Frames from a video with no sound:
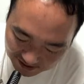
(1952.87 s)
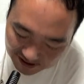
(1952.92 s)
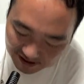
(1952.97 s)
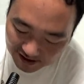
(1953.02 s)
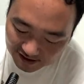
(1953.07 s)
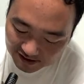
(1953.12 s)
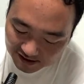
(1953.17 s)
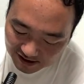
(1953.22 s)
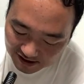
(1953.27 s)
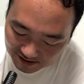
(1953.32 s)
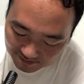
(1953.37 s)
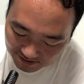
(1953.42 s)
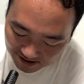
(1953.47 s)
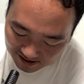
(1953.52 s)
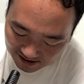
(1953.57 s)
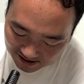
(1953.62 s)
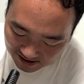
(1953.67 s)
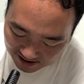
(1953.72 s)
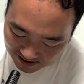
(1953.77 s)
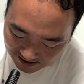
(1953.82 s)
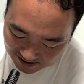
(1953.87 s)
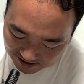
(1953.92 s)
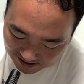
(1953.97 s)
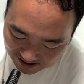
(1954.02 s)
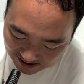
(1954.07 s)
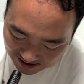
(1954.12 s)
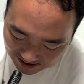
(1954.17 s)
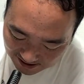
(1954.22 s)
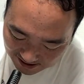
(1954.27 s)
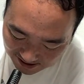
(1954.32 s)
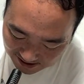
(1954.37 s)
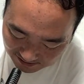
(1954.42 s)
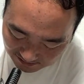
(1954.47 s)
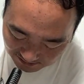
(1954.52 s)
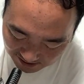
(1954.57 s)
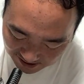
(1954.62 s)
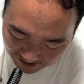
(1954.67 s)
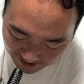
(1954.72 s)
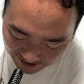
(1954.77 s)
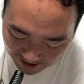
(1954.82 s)
なければ気がつかないの
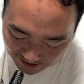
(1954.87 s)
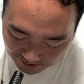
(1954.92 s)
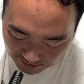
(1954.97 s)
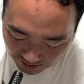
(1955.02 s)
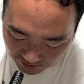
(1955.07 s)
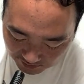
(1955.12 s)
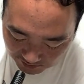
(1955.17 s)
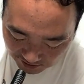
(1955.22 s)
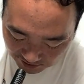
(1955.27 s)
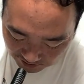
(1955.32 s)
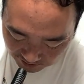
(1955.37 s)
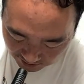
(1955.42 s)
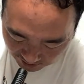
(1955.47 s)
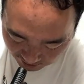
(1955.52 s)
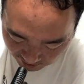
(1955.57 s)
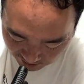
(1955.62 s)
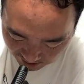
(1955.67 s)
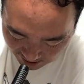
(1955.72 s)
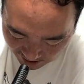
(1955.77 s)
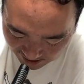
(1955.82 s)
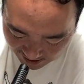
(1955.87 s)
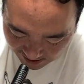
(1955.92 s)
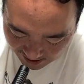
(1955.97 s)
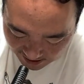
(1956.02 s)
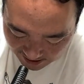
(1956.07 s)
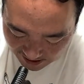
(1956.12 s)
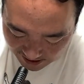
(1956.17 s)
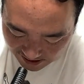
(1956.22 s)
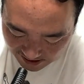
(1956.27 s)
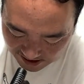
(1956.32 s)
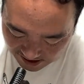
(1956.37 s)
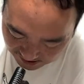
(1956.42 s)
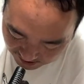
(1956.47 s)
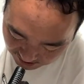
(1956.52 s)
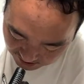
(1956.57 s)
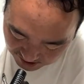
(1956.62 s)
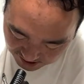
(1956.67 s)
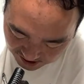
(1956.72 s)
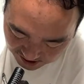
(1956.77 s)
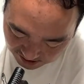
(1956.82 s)
かなと思うと、一
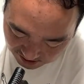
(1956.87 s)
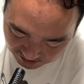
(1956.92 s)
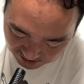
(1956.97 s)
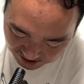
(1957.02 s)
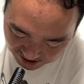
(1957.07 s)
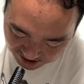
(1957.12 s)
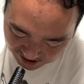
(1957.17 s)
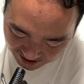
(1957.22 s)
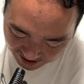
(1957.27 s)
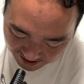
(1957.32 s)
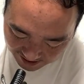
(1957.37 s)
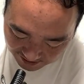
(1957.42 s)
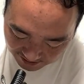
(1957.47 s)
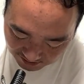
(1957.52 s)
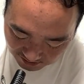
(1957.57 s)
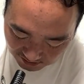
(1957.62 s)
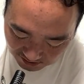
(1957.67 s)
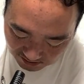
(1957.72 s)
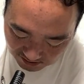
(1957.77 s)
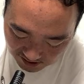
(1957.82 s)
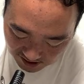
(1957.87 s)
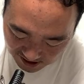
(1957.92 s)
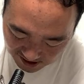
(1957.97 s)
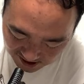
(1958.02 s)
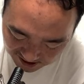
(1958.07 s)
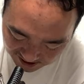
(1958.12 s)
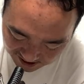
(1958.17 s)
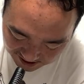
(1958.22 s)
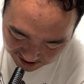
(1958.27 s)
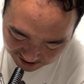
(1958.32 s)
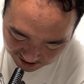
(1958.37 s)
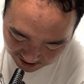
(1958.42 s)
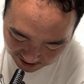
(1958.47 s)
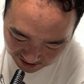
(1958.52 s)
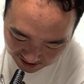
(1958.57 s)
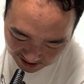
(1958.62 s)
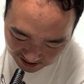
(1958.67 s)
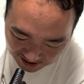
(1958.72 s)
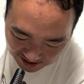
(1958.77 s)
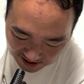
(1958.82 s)
つの時代を生きてきた
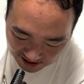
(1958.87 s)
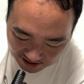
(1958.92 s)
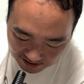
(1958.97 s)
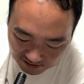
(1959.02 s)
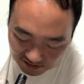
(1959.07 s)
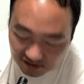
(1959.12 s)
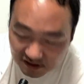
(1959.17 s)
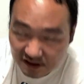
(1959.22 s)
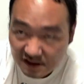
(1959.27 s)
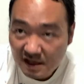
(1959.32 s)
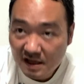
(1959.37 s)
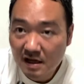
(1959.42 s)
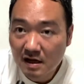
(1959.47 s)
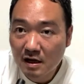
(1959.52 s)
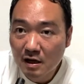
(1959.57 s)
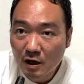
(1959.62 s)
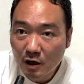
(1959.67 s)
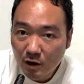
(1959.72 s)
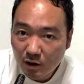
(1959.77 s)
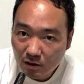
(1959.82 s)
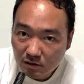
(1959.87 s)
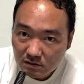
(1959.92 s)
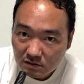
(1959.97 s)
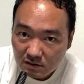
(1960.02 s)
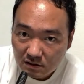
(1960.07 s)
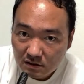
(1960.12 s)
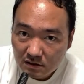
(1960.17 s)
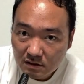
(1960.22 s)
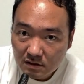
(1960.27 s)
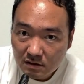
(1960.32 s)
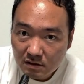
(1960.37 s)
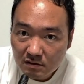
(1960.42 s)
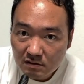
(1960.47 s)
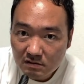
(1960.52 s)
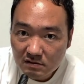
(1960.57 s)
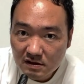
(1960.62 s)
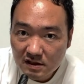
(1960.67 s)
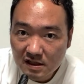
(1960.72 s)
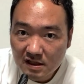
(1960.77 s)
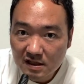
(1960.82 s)
人間として本当
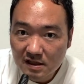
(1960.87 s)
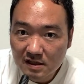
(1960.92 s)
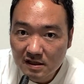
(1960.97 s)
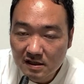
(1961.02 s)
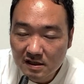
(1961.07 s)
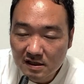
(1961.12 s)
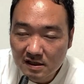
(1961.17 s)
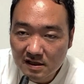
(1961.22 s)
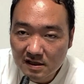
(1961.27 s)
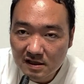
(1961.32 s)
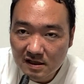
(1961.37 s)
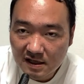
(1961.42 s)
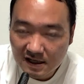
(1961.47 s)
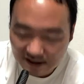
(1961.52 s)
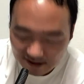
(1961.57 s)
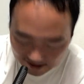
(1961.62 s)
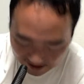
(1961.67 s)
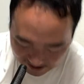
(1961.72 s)
に悲